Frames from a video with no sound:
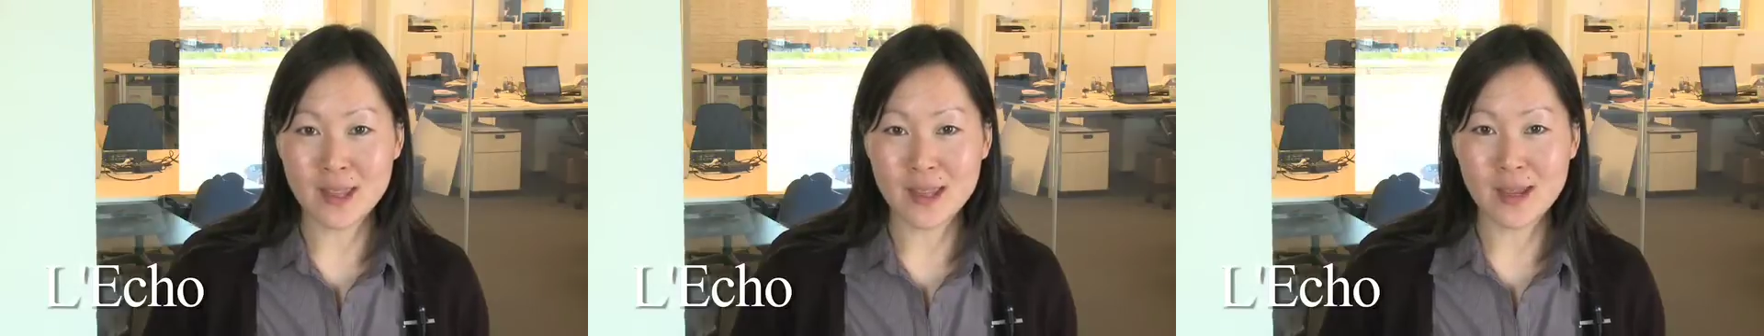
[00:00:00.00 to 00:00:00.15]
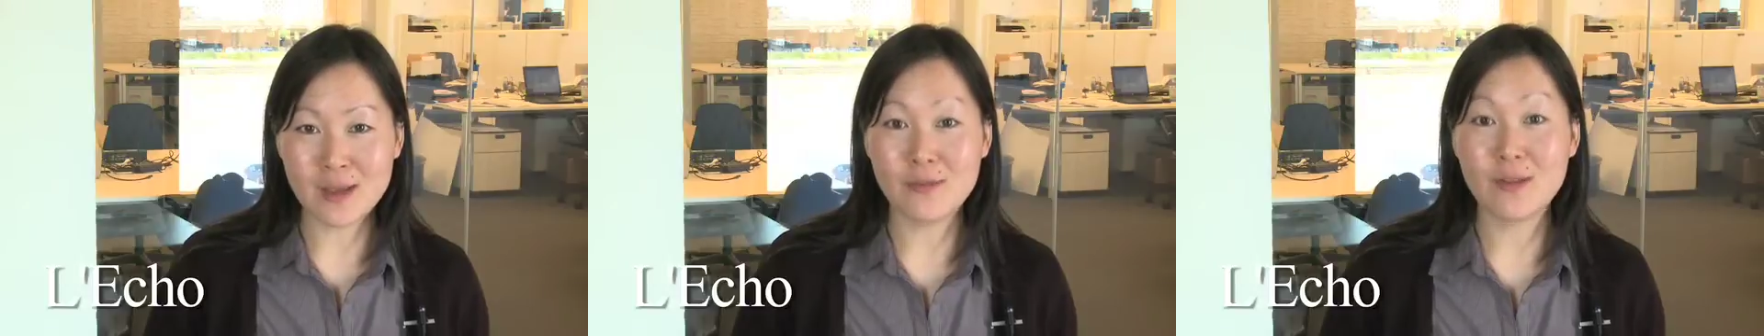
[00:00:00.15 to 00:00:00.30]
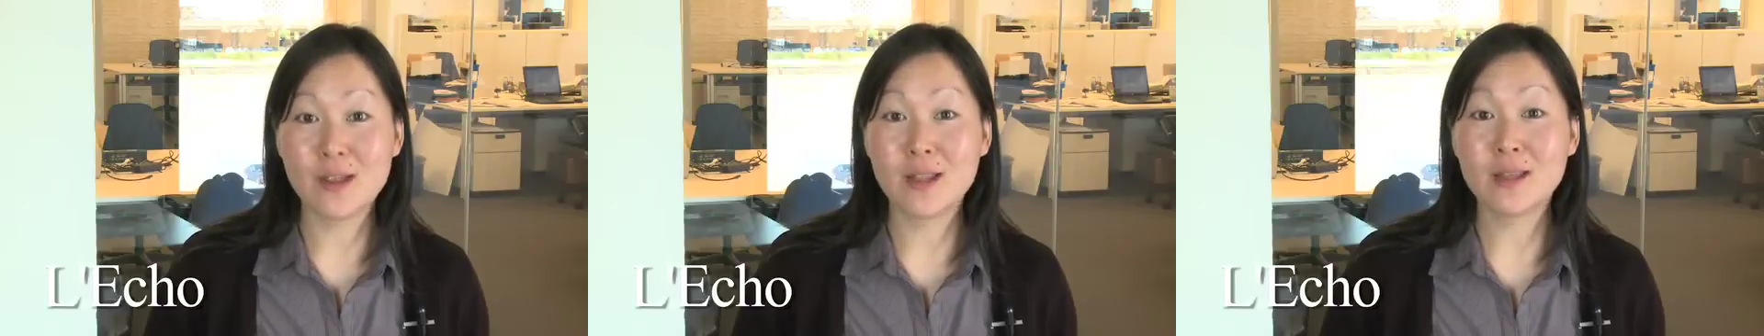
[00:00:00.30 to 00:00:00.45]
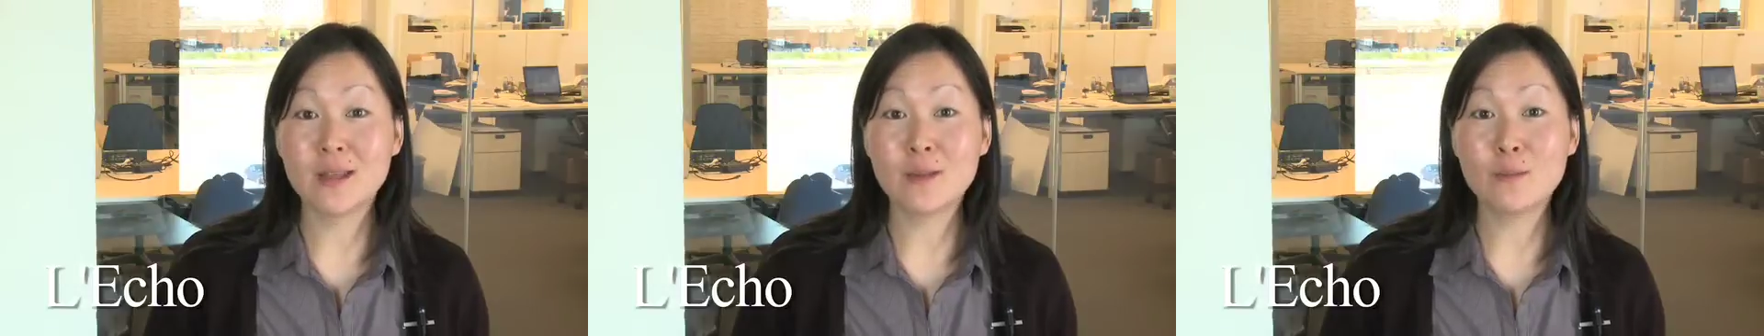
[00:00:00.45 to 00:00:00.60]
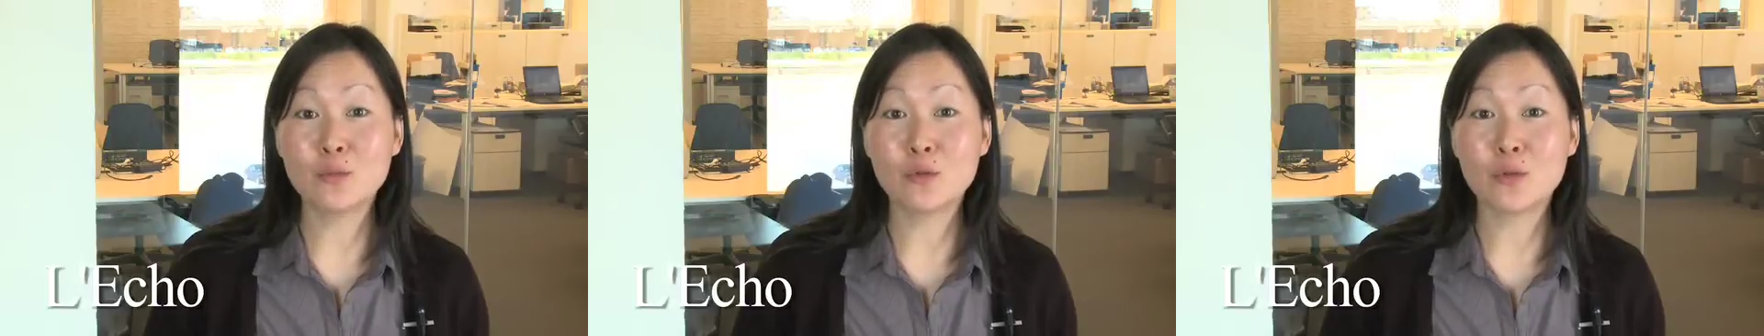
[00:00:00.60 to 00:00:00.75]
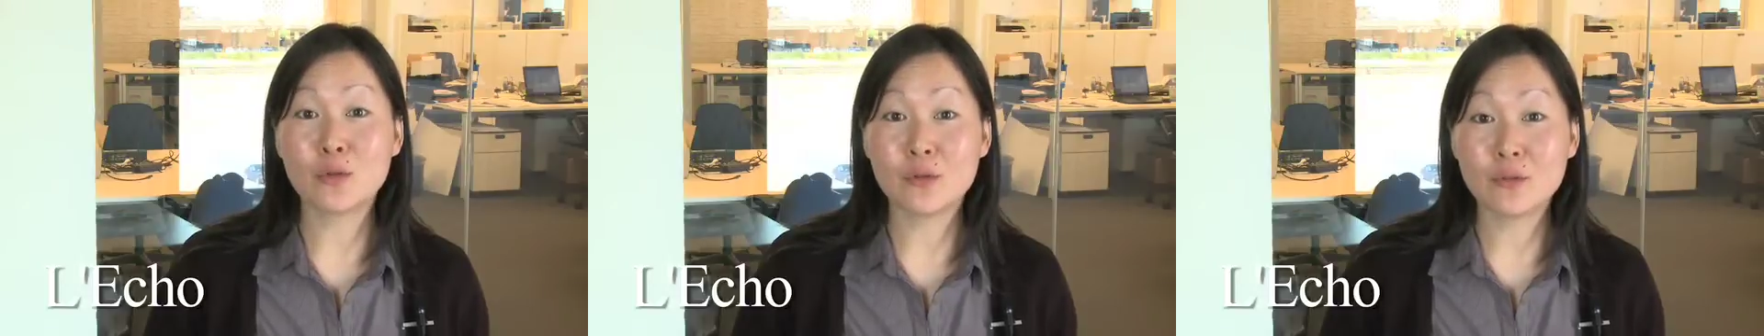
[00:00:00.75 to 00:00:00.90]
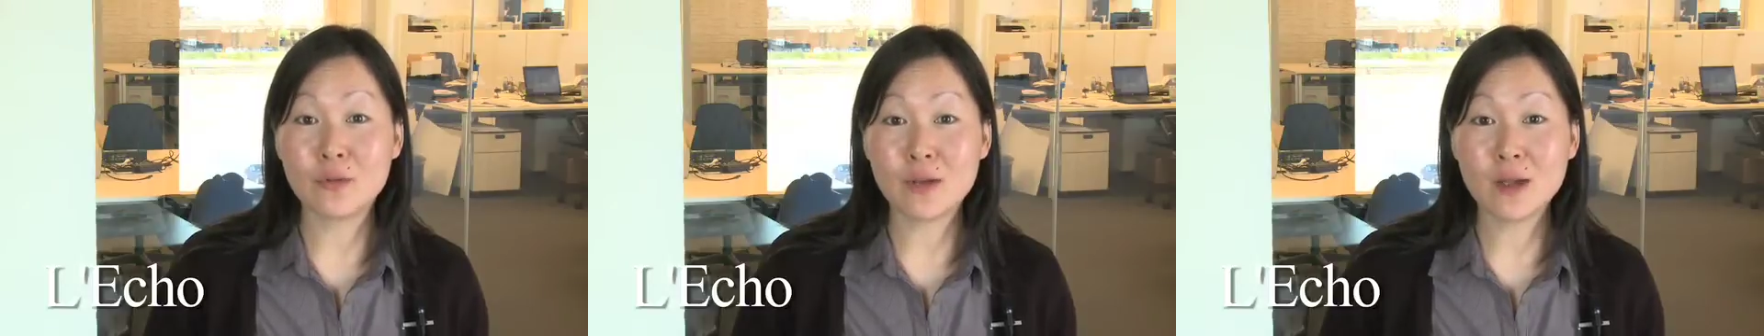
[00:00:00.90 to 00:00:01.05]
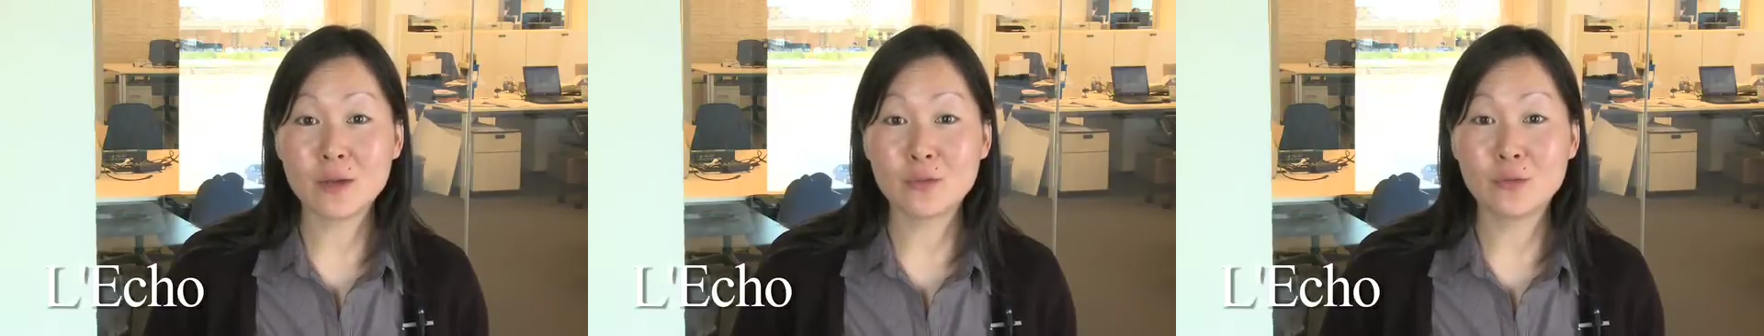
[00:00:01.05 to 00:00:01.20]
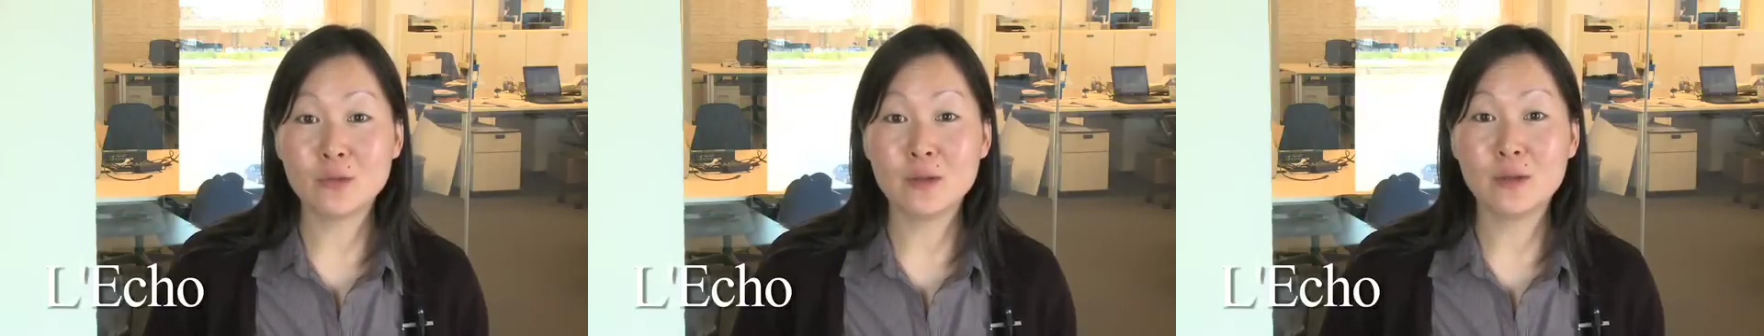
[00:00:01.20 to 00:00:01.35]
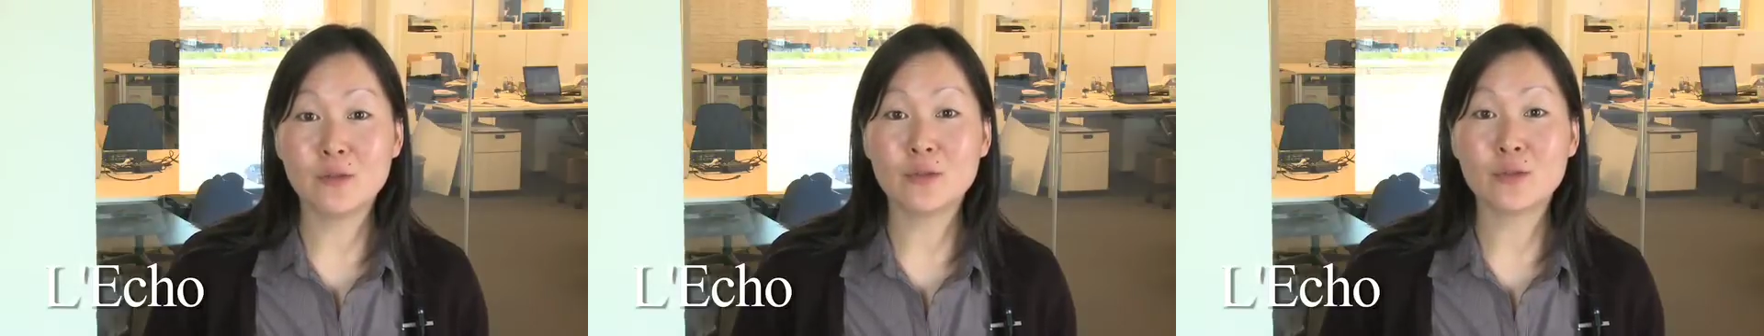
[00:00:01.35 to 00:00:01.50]
et victimes d'une vague
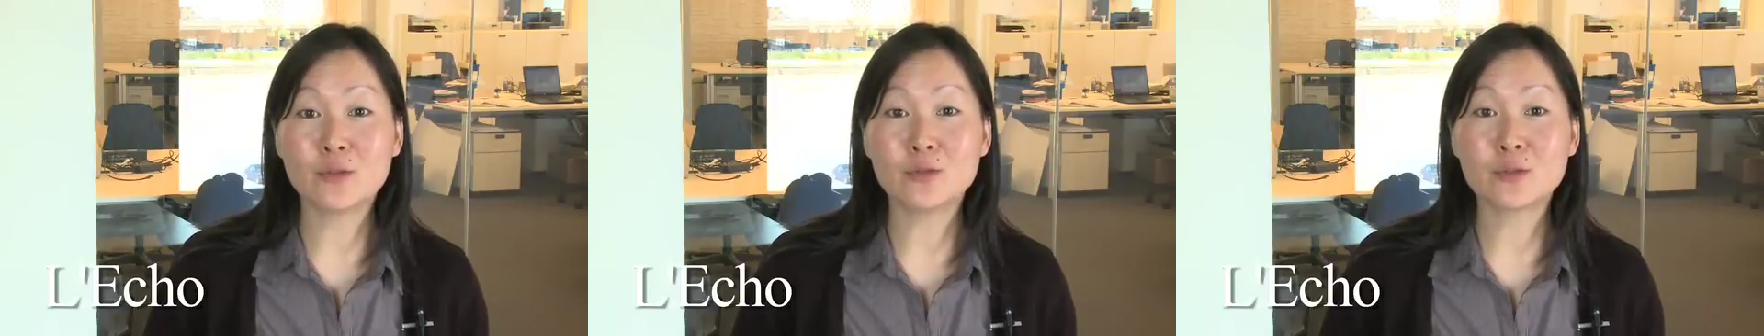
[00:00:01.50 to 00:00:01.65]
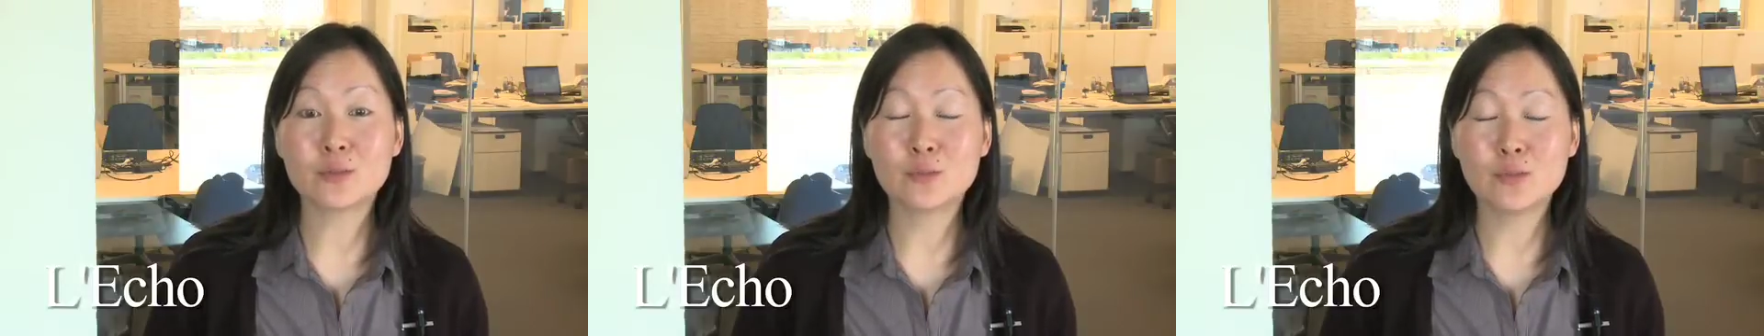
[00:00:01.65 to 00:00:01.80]
de défiance